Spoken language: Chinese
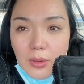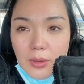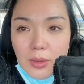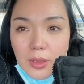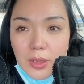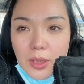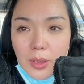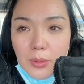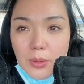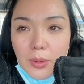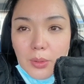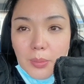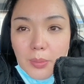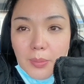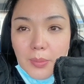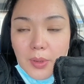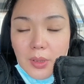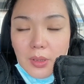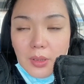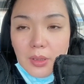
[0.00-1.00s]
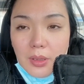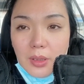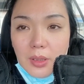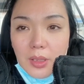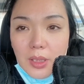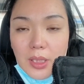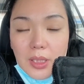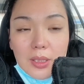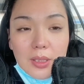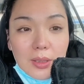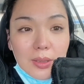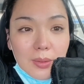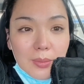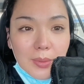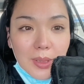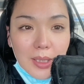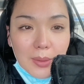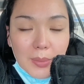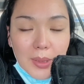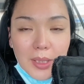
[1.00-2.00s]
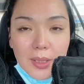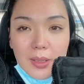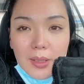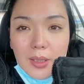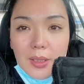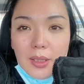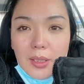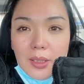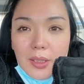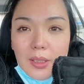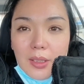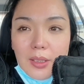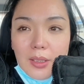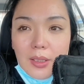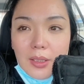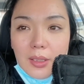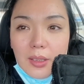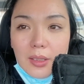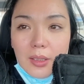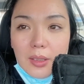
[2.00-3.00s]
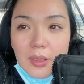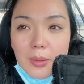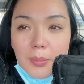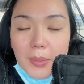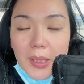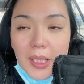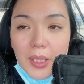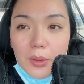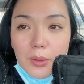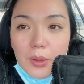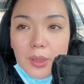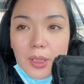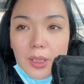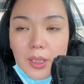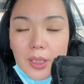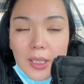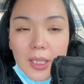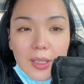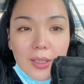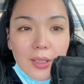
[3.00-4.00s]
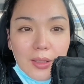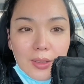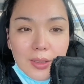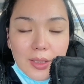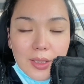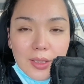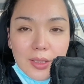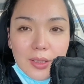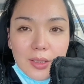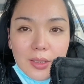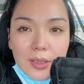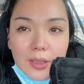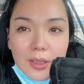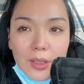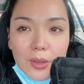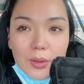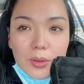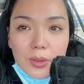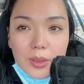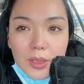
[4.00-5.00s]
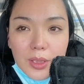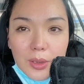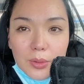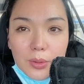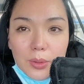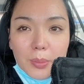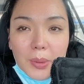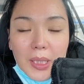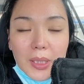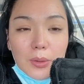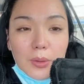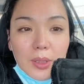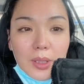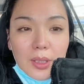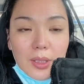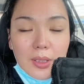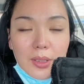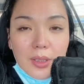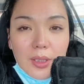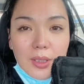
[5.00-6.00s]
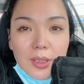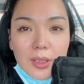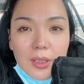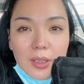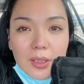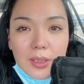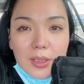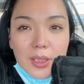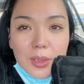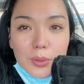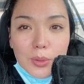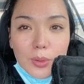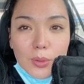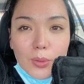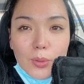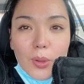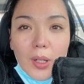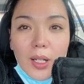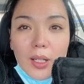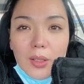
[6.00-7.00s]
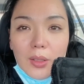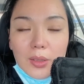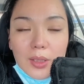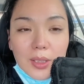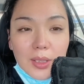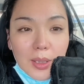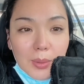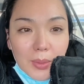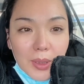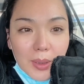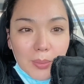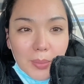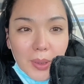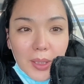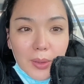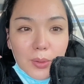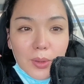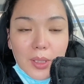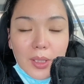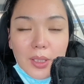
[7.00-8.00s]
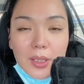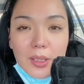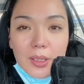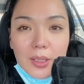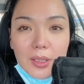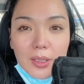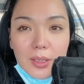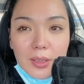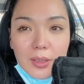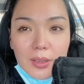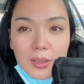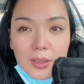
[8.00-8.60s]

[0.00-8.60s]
后再去，嗯、呃，医生那边，嗯、呃，排队开氧气，然后再去排队，呃，再去挂号的那边排队，呃，